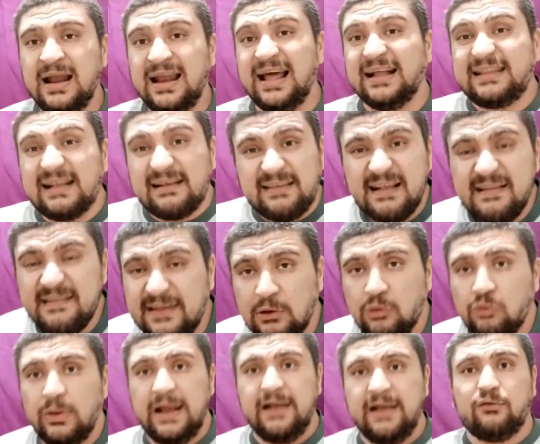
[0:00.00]
لقيت اسانسي
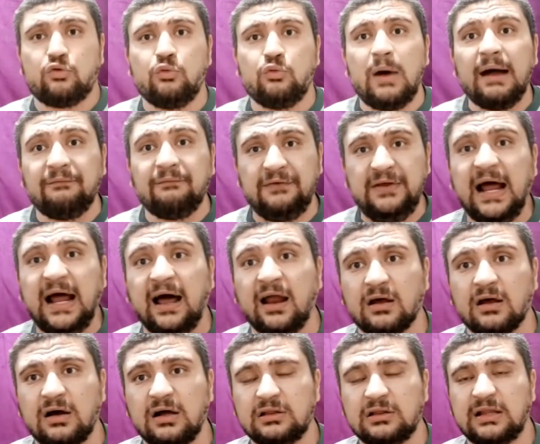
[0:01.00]
واسكو واقفين على
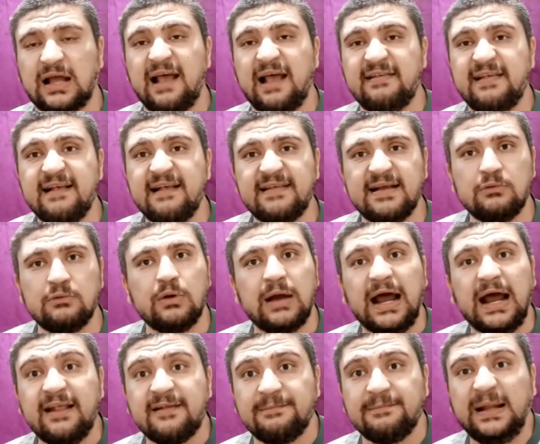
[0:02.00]
الخط اساسا
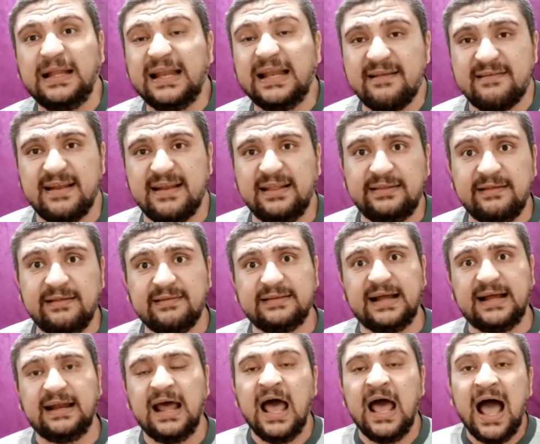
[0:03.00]
وجارس بيل لزين زين
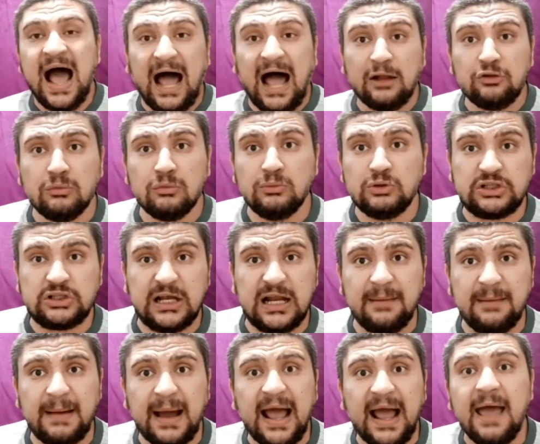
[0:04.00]
زيدان عنده
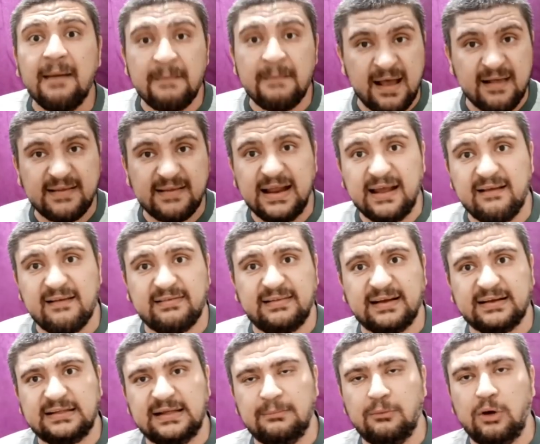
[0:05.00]
مشكله معاه مع ذلك
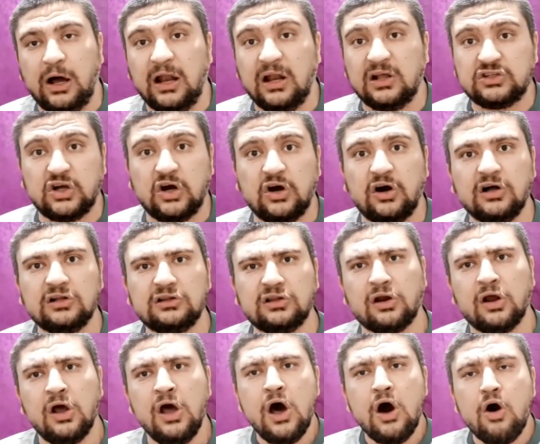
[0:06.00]
استخدمه علشان
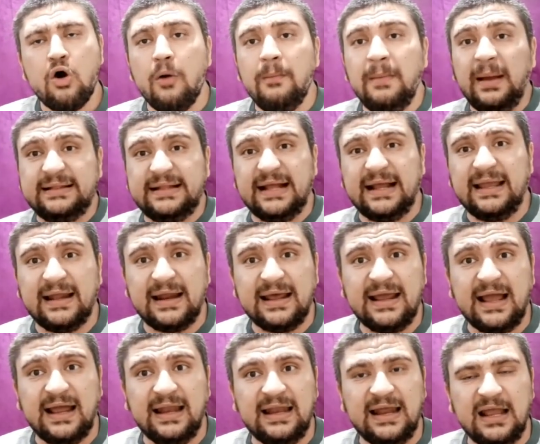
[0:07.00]
خاطر هو محتاج
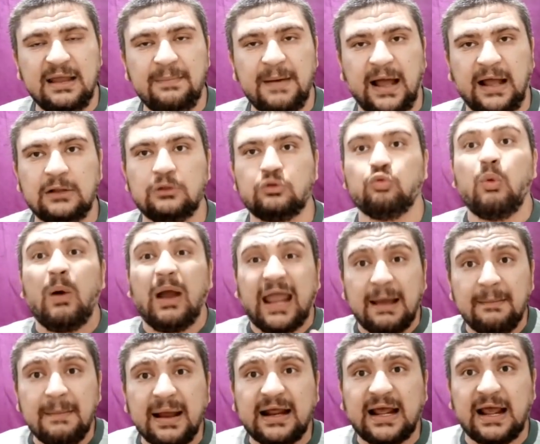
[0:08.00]
يريح اللعيبه عنده
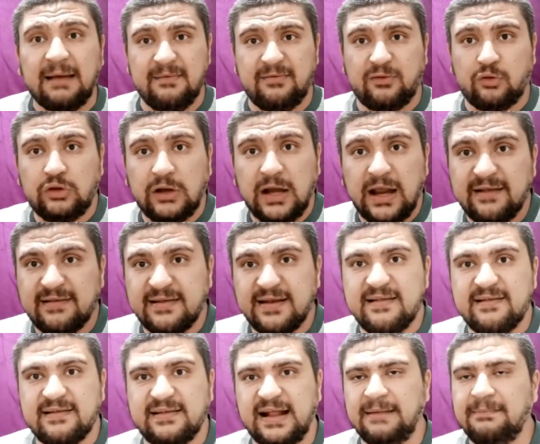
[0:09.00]
وكمان خامس رودريجيز
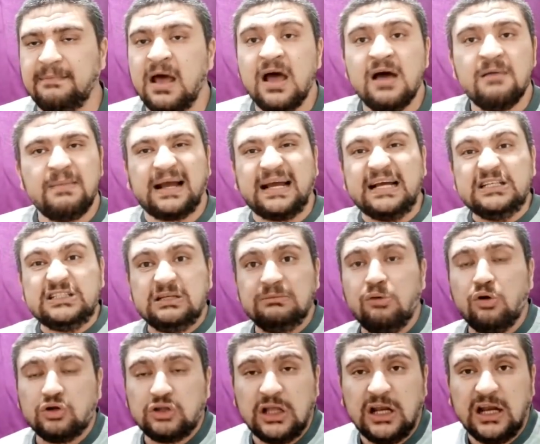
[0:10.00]
اللي زيدان ما كانش
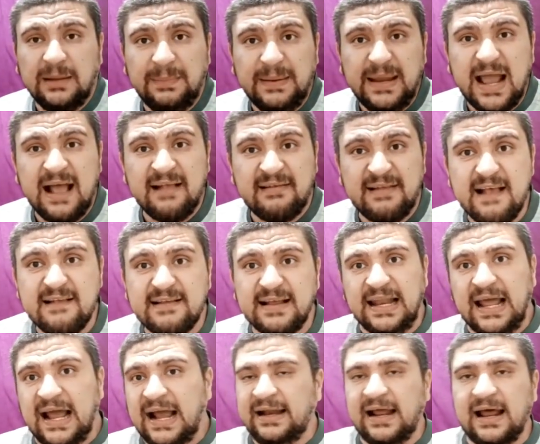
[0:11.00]
مقتنع بيه اساسا
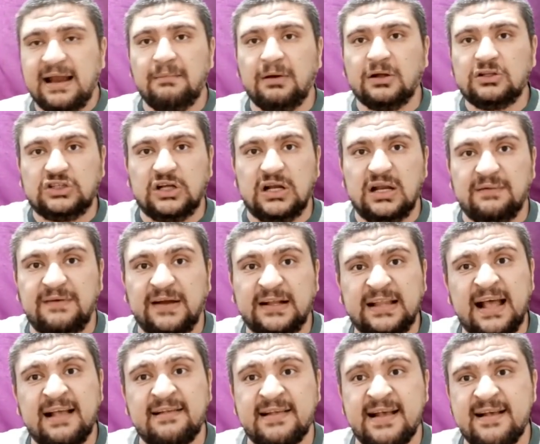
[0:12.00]
لقيناه الماتش اللي
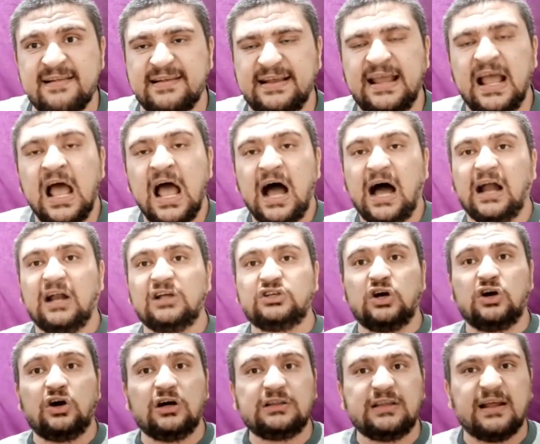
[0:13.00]
فات اساسي
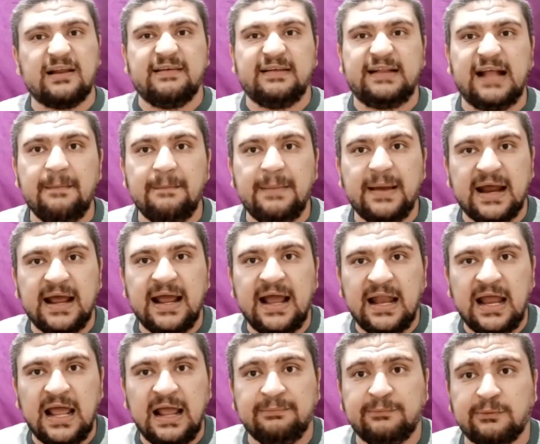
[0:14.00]
علشان خاطر زيدان
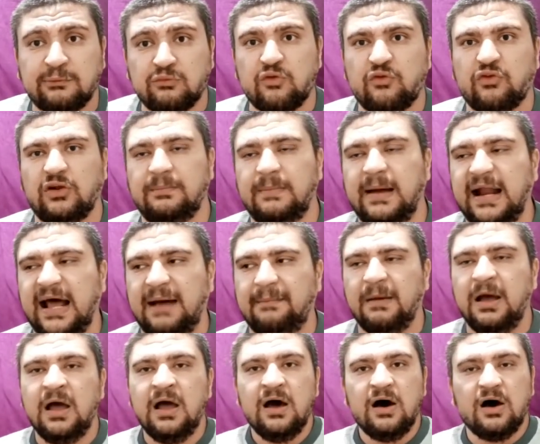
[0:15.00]
بيريح لعيبته في نص الملعب،